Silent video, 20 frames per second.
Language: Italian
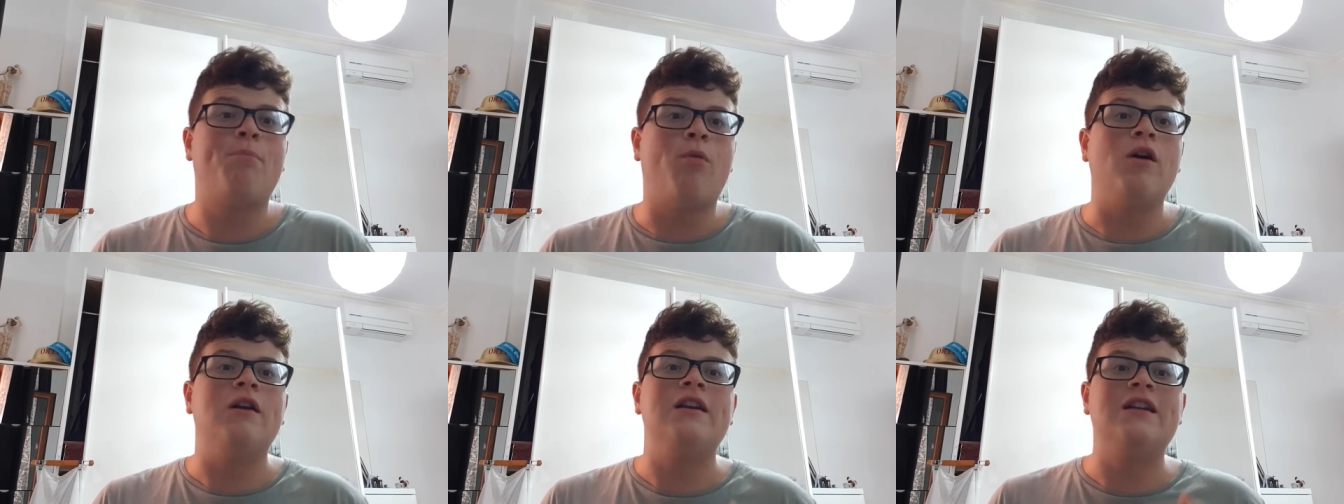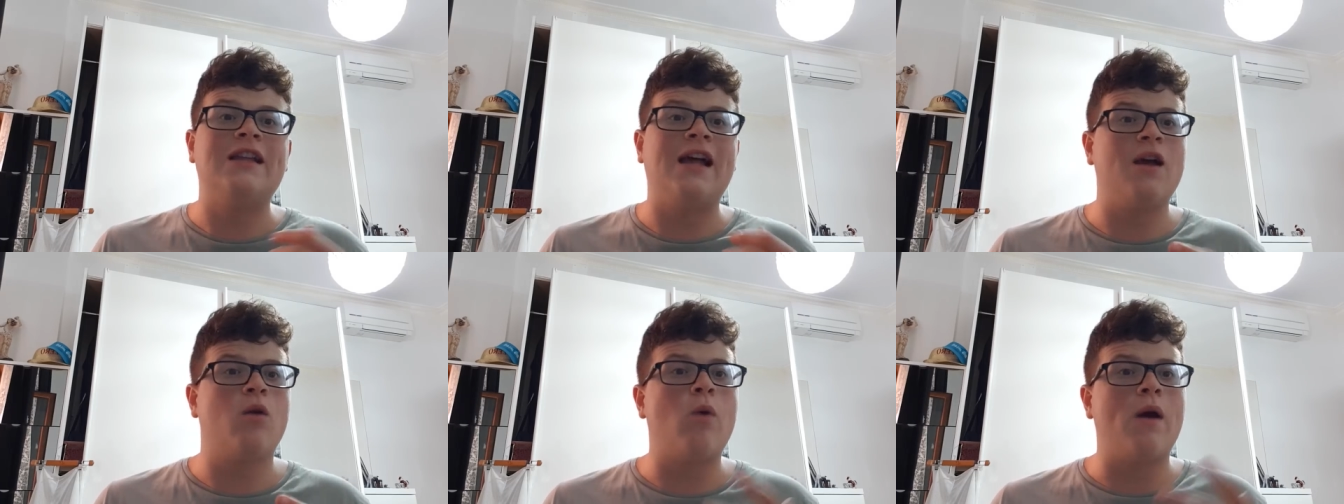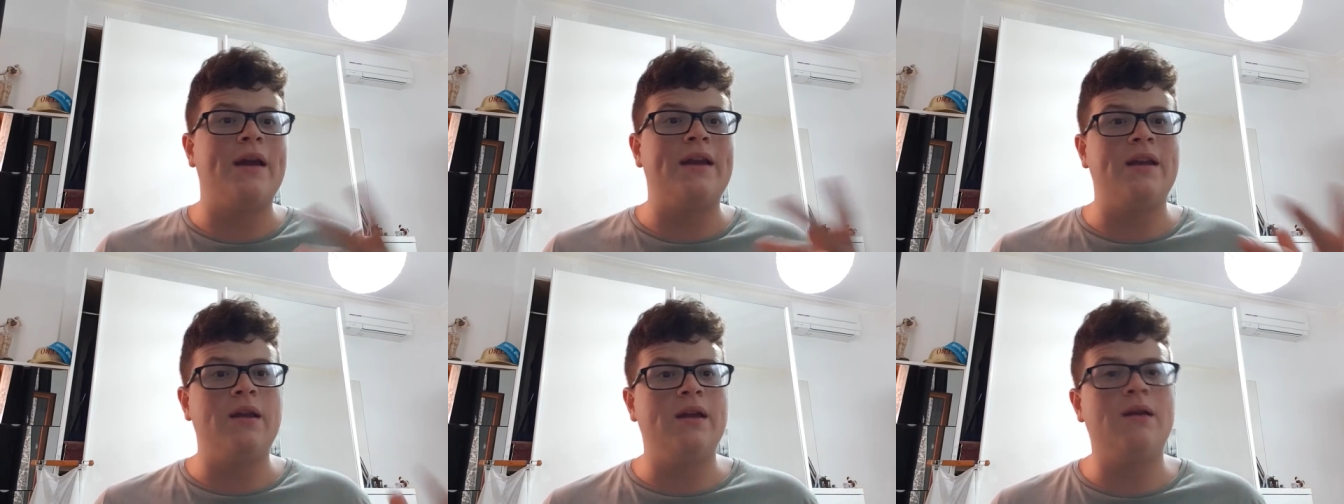poi gli dai
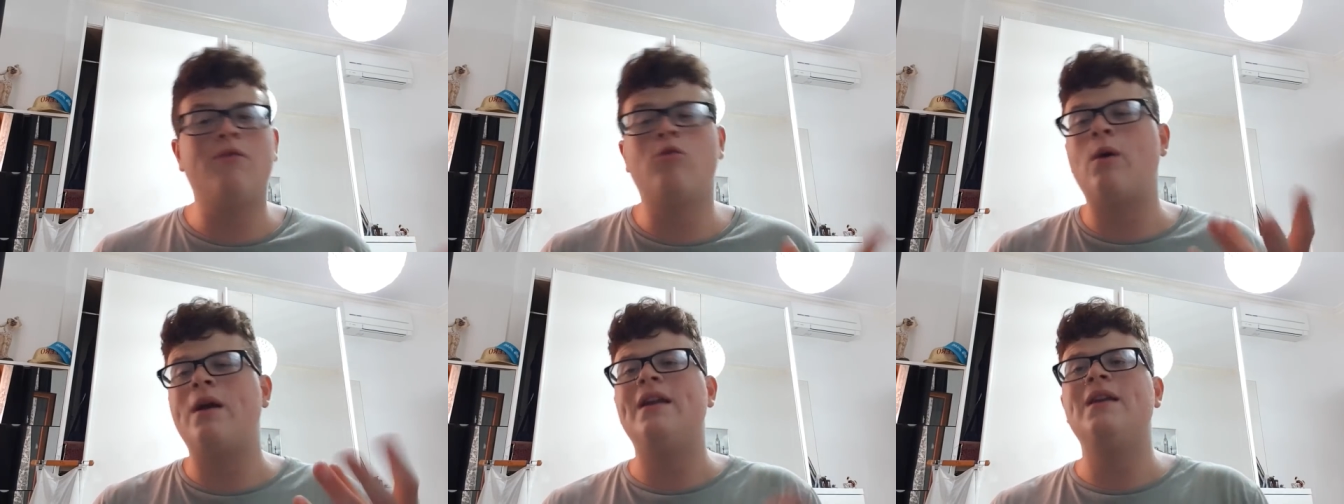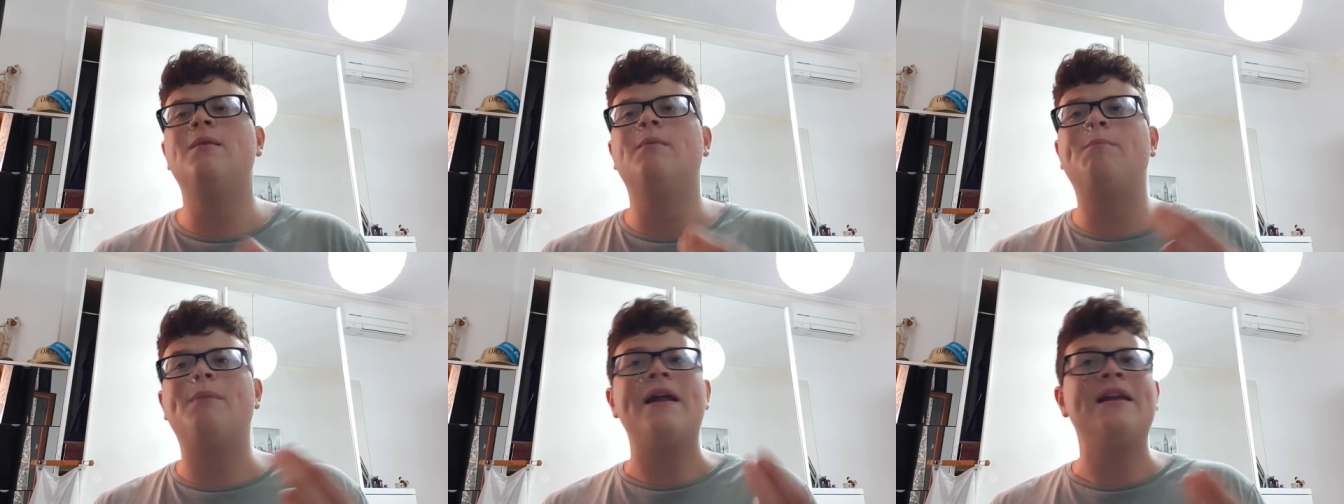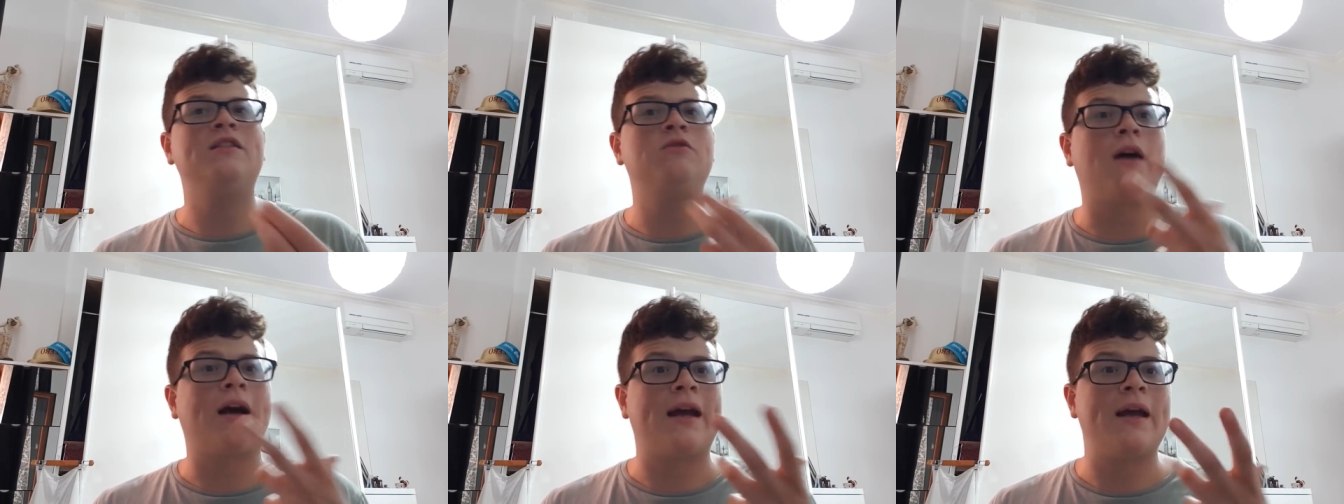Guaini Guaini in
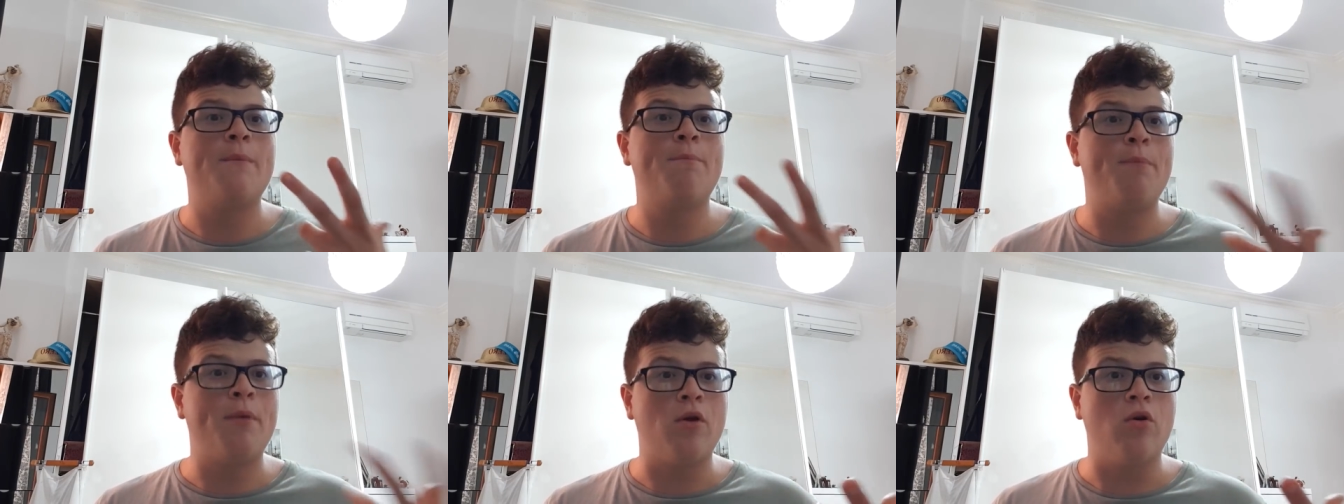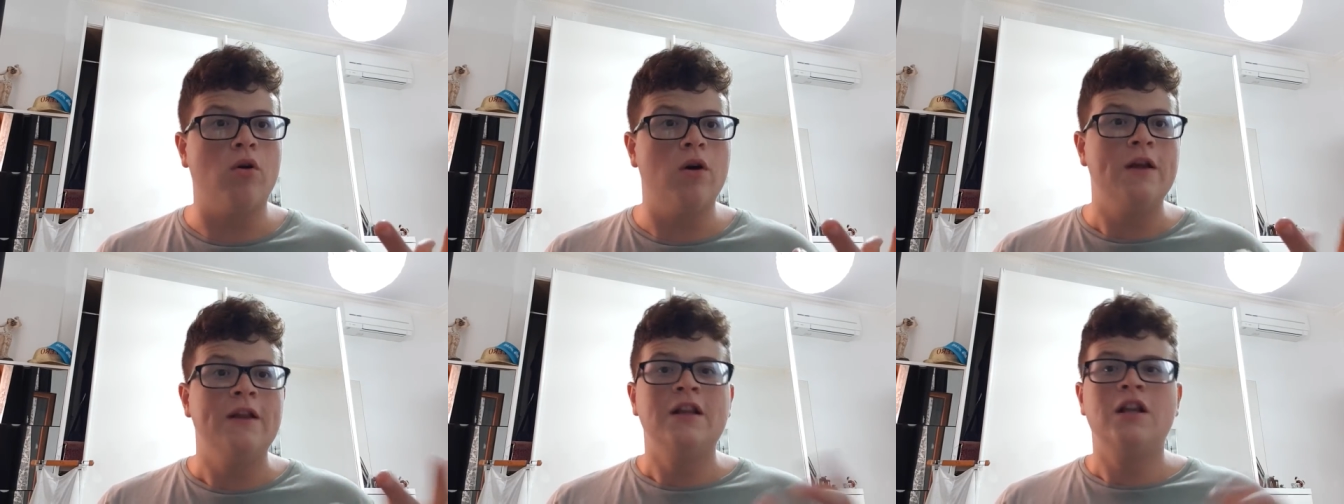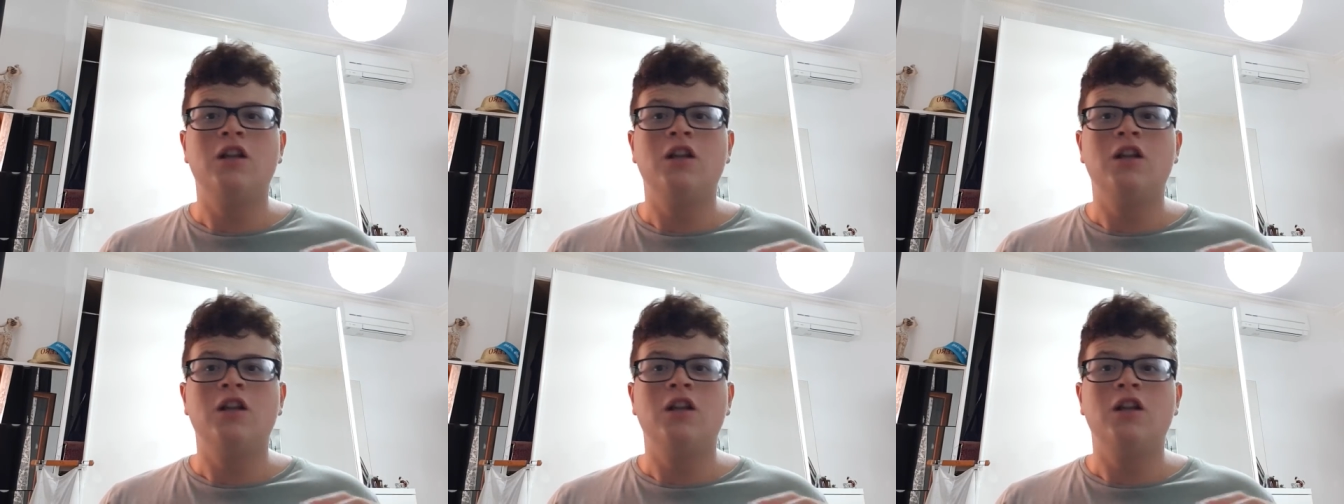prestito a che pro?